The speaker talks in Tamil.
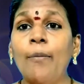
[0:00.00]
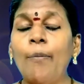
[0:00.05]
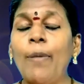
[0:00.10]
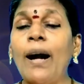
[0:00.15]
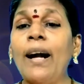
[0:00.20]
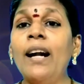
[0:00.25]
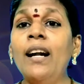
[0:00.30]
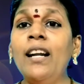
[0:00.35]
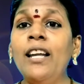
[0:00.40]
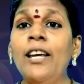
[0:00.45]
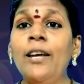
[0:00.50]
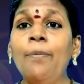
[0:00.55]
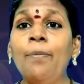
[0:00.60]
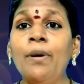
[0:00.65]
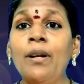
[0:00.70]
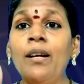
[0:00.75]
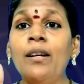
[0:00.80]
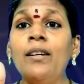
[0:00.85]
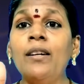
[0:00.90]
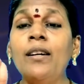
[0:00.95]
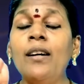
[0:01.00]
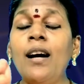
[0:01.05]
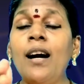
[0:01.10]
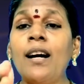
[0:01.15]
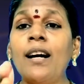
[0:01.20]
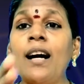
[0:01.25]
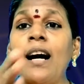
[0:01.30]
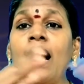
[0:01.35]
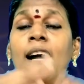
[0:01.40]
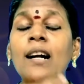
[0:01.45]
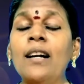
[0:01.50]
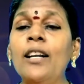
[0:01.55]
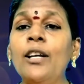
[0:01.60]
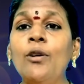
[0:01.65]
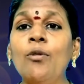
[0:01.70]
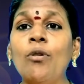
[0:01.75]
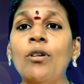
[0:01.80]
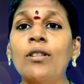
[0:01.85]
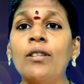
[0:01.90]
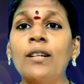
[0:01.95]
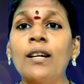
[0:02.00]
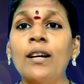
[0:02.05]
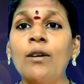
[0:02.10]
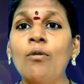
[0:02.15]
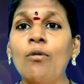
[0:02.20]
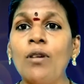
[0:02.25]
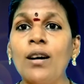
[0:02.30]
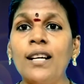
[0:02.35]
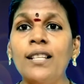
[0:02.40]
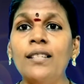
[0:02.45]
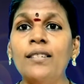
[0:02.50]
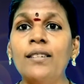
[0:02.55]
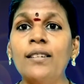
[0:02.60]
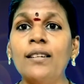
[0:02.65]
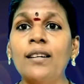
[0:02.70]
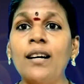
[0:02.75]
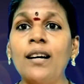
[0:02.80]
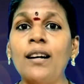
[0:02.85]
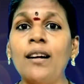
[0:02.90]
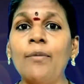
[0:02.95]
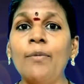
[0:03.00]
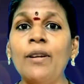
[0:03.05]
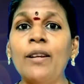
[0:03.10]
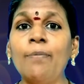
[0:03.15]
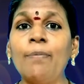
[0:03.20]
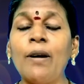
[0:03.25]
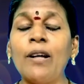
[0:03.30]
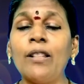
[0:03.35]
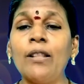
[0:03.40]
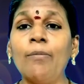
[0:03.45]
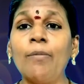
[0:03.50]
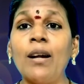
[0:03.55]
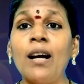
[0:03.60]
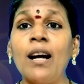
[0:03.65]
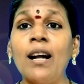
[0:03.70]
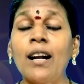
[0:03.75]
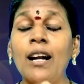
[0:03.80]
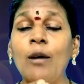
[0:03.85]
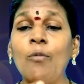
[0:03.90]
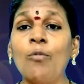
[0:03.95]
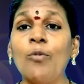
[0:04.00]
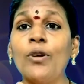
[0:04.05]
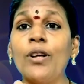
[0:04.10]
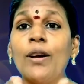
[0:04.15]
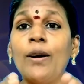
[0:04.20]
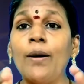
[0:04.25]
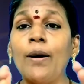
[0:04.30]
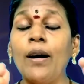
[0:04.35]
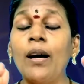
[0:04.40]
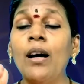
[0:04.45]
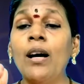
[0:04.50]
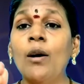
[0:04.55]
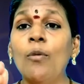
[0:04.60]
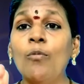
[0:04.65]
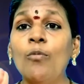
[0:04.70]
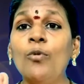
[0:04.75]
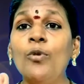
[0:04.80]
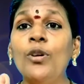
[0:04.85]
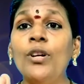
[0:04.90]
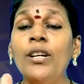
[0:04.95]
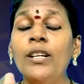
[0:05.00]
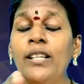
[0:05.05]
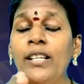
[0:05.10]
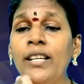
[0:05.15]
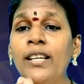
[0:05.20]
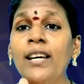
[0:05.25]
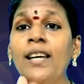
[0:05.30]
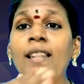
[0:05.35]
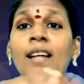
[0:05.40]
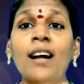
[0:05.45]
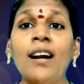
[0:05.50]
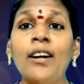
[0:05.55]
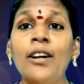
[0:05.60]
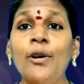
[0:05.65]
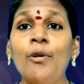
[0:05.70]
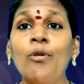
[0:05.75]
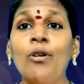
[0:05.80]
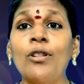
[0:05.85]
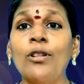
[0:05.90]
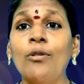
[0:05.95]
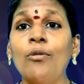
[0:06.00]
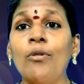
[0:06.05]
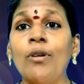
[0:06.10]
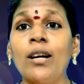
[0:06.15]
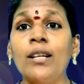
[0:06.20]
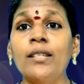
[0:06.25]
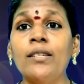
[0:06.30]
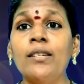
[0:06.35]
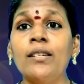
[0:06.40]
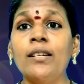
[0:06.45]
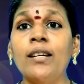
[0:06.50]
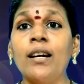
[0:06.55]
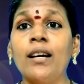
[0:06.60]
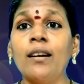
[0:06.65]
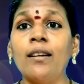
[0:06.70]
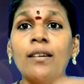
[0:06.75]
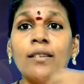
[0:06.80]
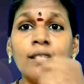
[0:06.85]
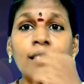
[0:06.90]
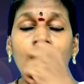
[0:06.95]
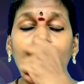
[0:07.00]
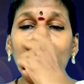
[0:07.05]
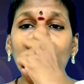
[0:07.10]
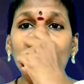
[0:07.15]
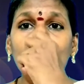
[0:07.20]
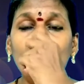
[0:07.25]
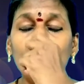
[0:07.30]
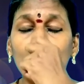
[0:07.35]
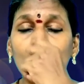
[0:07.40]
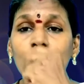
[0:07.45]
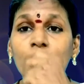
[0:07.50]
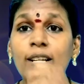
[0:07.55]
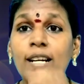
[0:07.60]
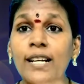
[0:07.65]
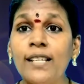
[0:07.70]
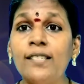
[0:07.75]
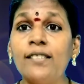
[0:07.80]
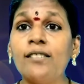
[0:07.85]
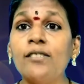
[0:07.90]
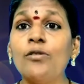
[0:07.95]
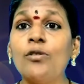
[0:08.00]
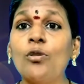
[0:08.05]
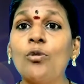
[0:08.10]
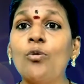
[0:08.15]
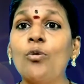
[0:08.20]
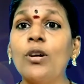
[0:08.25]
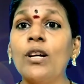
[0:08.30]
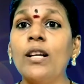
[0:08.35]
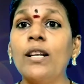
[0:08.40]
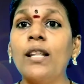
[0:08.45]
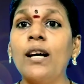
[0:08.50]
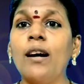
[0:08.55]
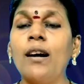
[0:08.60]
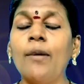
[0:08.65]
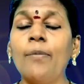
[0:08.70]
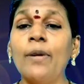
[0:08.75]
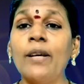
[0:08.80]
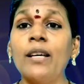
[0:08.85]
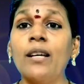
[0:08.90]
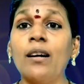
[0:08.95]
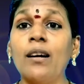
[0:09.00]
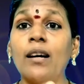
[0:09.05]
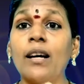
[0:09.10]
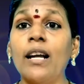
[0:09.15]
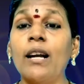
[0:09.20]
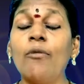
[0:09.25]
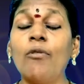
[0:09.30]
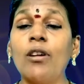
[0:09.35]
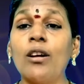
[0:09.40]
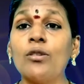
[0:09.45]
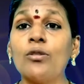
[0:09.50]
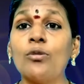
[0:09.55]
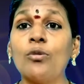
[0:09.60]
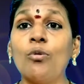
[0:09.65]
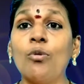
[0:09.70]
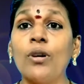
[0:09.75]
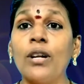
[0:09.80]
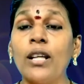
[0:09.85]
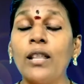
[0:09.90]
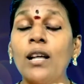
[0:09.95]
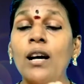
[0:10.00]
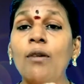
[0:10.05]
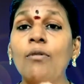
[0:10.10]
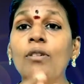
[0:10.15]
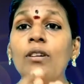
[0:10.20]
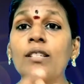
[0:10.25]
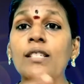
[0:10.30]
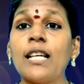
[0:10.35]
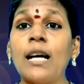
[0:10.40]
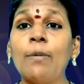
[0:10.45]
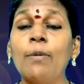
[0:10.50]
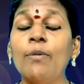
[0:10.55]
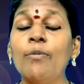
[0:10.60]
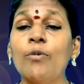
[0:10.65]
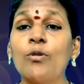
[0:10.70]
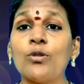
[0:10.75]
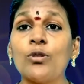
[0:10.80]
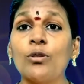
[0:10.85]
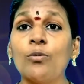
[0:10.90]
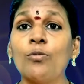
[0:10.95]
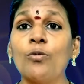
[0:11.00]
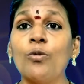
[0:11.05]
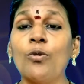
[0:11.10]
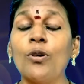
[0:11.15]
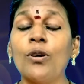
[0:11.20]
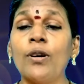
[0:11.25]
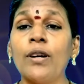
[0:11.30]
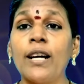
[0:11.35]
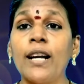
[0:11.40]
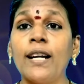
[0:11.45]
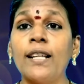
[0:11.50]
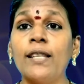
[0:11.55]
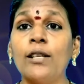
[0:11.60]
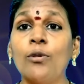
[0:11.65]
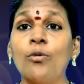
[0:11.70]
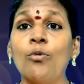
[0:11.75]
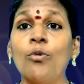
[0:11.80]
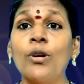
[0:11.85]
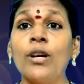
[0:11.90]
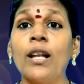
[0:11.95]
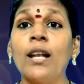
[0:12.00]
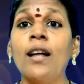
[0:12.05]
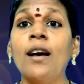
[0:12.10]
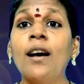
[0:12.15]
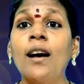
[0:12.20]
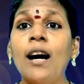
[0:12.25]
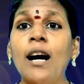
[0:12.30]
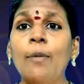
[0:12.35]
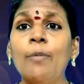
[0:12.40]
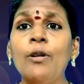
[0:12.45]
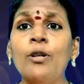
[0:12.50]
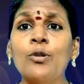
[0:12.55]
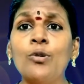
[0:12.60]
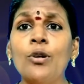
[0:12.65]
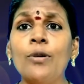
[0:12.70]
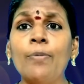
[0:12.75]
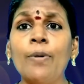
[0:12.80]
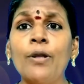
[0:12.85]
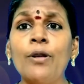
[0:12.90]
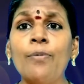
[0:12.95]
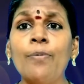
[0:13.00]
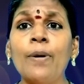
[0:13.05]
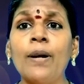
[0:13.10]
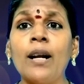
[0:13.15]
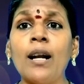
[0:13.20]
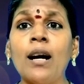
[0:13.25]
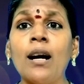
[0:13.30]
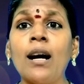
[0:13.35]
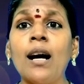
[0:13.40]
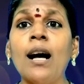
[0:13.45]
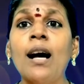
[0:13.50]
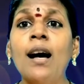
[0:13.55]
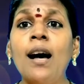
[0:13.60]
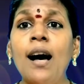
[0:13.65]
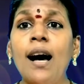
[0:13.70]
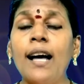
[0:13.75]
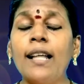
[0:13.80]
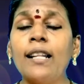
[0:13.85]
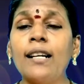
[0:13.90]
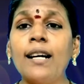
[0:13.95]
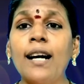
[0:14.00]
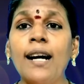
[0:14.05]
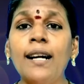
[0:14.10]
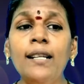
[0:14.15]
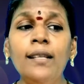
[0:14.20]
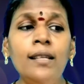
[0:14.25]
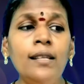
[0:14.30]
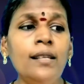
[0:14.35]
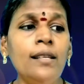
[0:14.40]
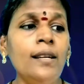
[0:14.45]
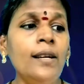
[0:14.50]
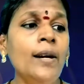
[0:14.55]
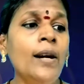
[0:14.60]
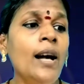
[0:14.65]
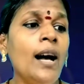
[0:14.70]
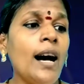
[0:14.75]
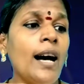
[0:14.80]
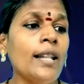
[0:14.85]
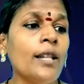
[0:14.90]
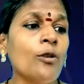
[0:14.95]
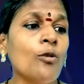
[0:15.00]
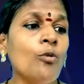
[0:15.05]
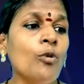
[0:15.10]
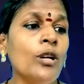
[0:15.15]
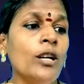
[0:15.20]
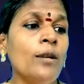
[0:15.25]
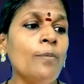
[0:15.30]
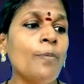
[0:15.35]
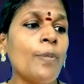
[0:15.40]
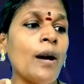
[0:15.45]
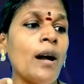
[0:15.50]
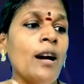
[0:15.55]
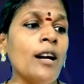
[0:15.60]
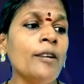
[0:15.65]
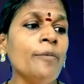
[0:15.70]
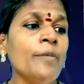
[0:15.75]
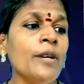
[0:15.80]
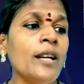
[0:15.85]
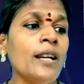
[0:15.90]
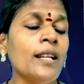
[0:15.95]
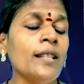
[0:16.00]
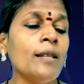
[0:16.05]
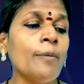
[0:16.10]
பழனிக்கு பிறகு அங்கே ஆண்டி கோலத்துல அங்கே உக்காந்துட்டு இருக்காரு அப்படின்னு பார்த்தோம்னா நம்முடைய முருகன் இங்கே தான் ஆண்டி கோலத்துல உட்காந்துட்டு இருக்காரு சாப விமோசனம் கிடைச்சது இந்த கோயில் தான் அப்படிங்கிறாங்க எலவனாசு கோட்டை தான் அவருக்கு சாப விமோசனம் கிடைத்த கோயில் அப்படின்னு சொல்லி பதிவு பண்ணுறாங்க அதற்கு அடுத்தது அந்த கோயில் பிராணம் என்ன